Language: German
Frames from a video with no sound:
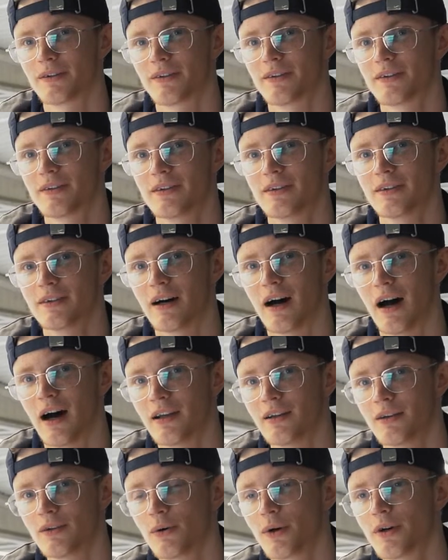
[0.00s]
sind hier
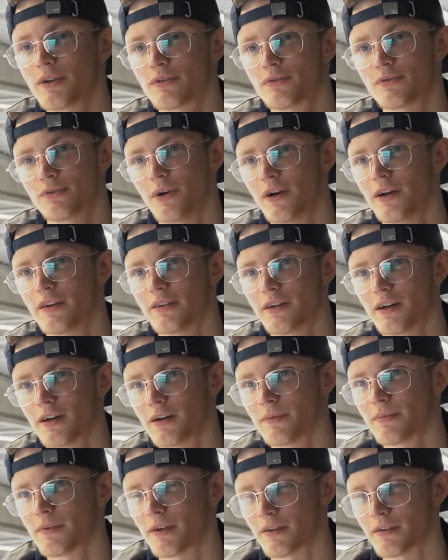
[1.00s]
alle Leute für einen
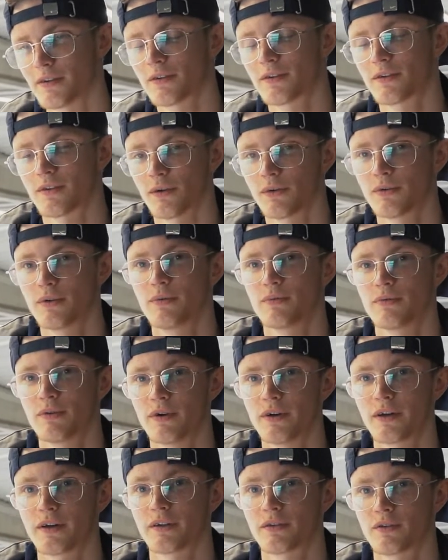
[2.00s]
da. Das ist auf jeden
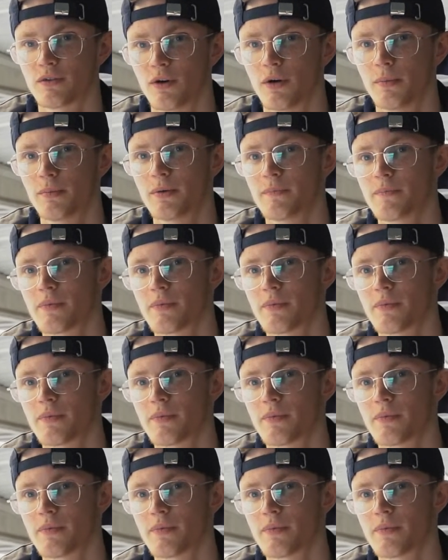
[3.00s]
Fall top.